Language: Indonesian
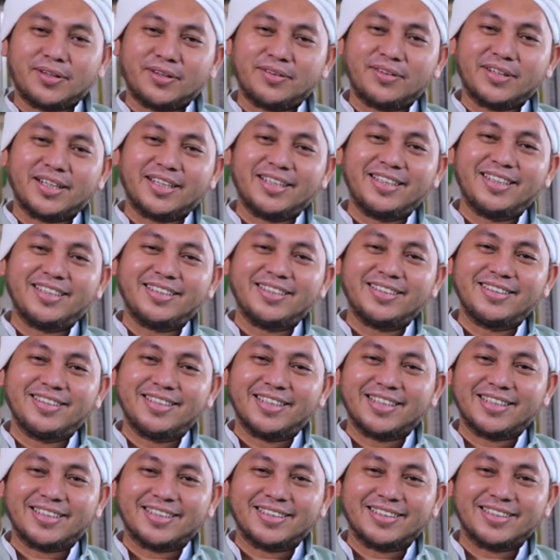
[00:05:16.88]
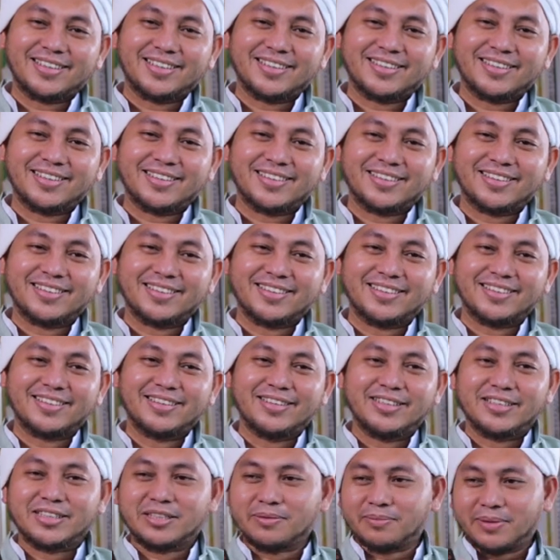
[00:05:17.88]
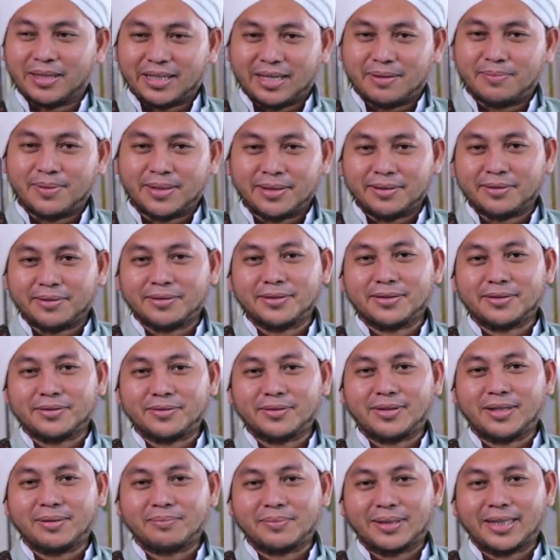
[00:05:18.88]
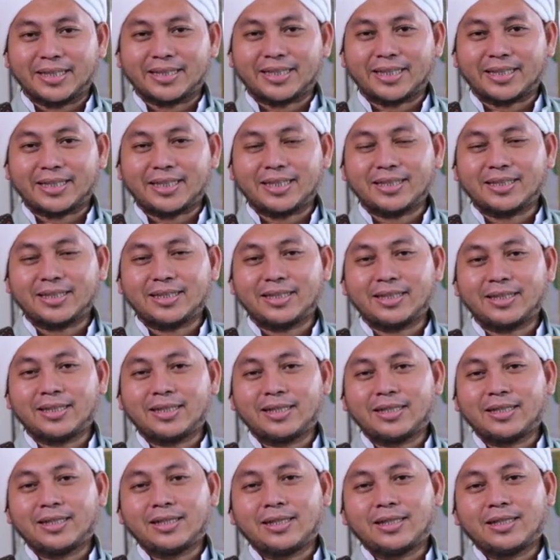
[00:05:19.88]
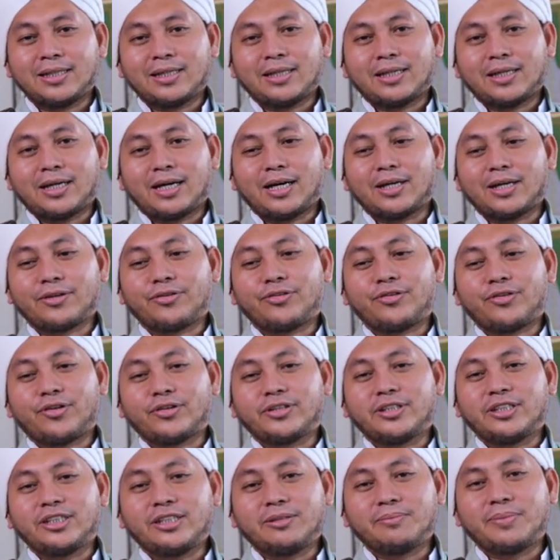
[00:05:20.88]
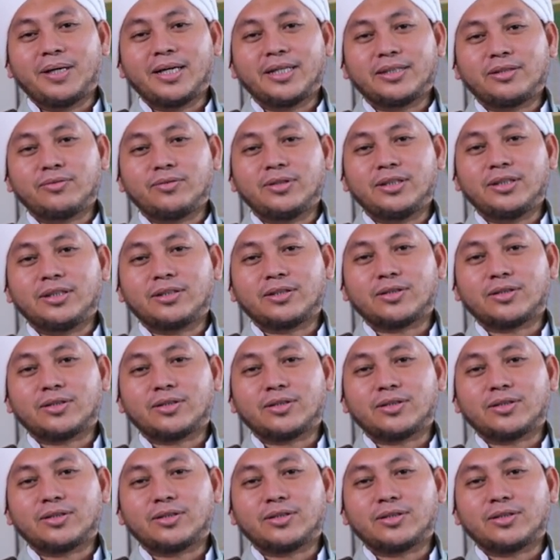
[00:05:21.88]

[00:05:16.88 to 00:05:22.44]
orang-orang yang jelek. Sebagaimana Allah juga mengatakan at-thayyibatu